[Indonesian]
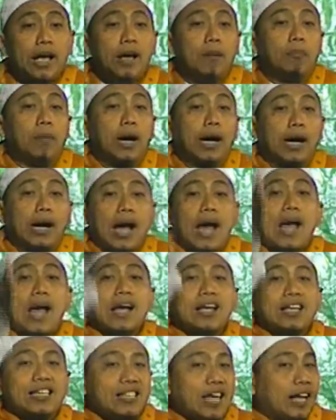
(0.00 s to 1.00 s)
maka
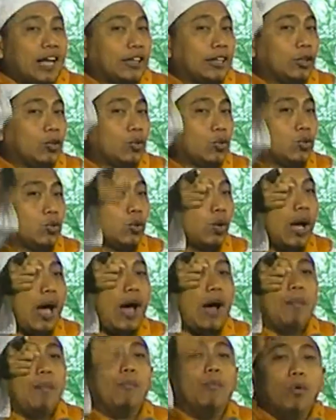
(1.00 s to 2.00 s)
saat itu
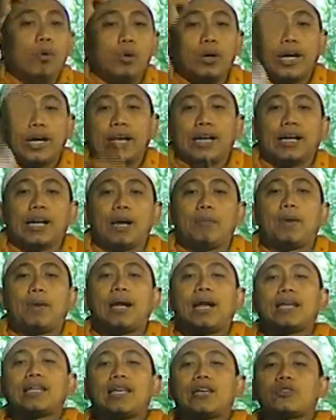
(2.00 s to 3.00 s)
juga mungkin
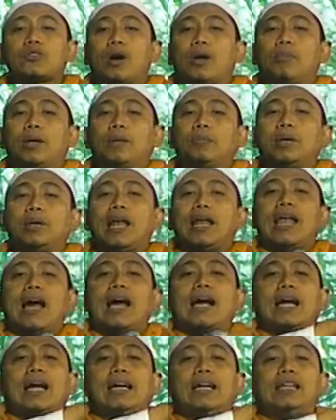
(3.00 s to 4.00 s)
kepalanya sahabat Bilal
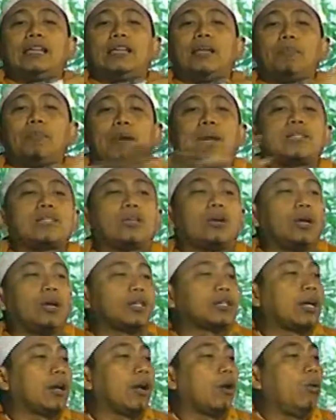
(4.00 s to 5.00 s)
akan ditebas oleh
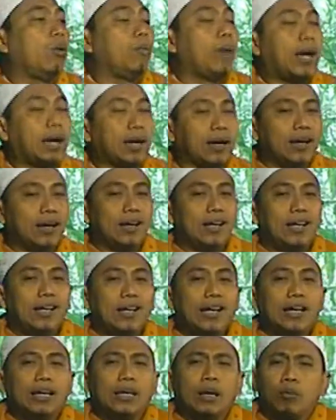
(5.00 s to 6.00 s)
Sena Umar
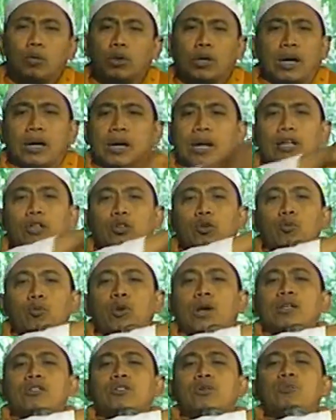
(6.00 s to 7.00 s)
namun karena itu
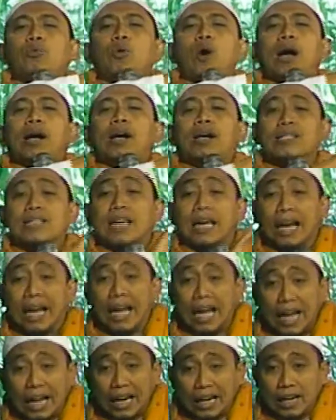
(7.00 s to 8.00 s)
bukan sebuah
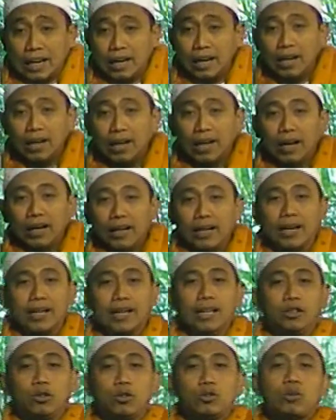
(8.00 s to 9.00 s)
kesalahan dan
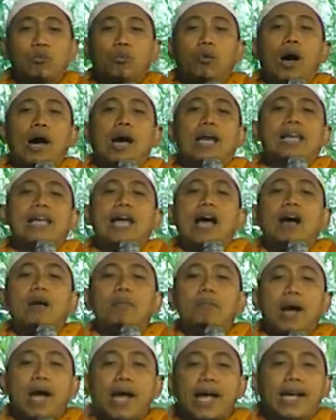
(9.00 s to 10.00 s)
itu sebuah hal yang
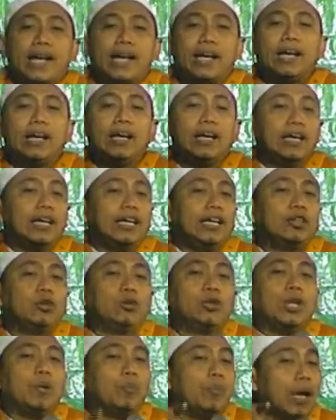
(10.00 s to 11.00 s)
baik itu
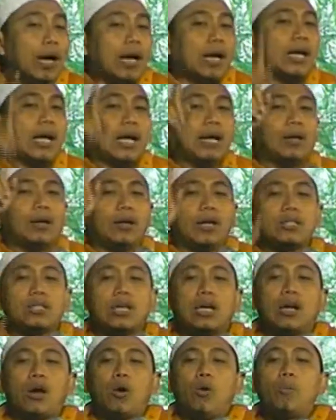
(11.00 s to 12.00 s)
dibiarkan oleh
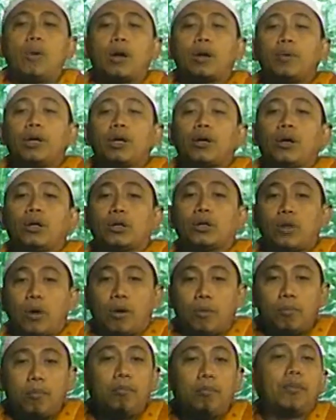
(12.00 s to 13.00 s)
Sayyidina Umar bin Khattab
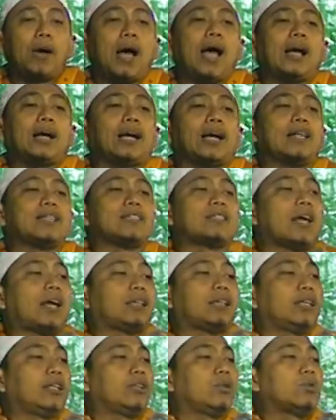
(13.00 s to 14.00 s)
bahkan
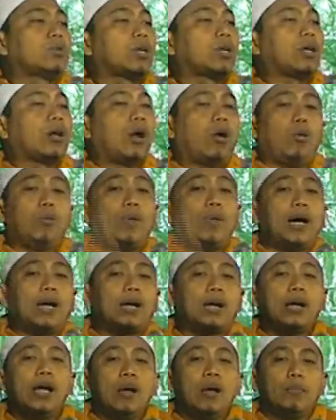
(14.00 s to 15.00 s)
saat itu Sayyidina Umar
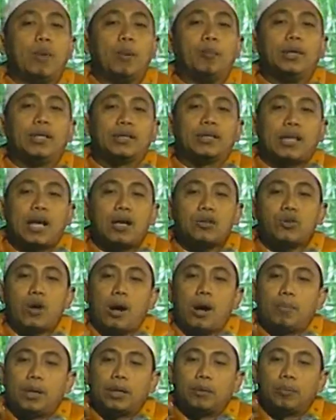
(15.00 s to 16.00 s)
meminta
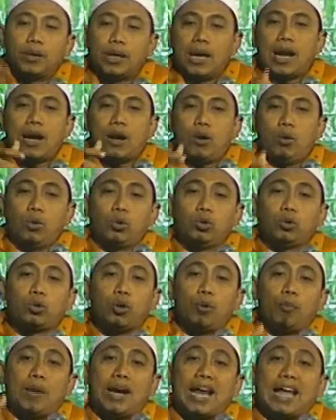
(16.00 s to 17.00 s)
sahabat Bilal untuk
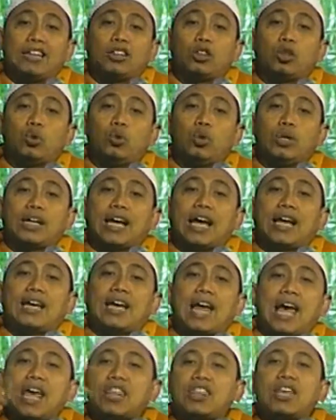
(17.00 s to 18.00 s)
melantunkan
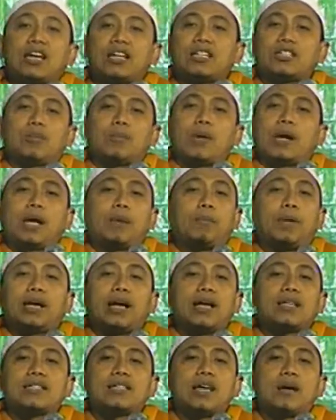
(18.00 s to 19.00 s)
azan sebagaimana
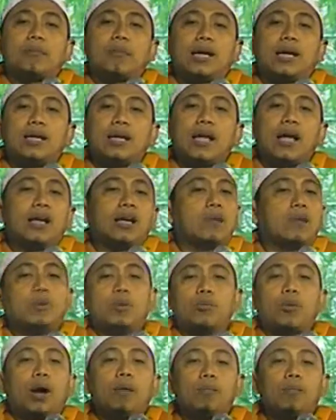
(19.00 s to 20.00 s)
zamannya Nabi
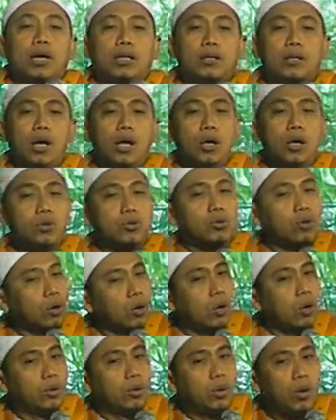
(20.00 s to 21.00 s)
Muhammad
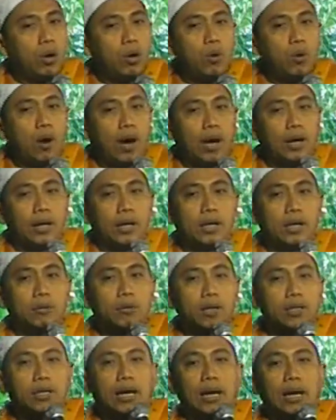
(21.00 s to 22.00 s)
sallallahu alaihi
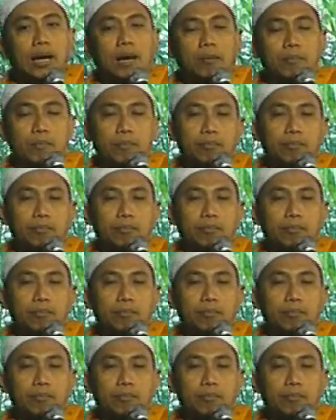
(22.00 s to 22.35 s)
wasallam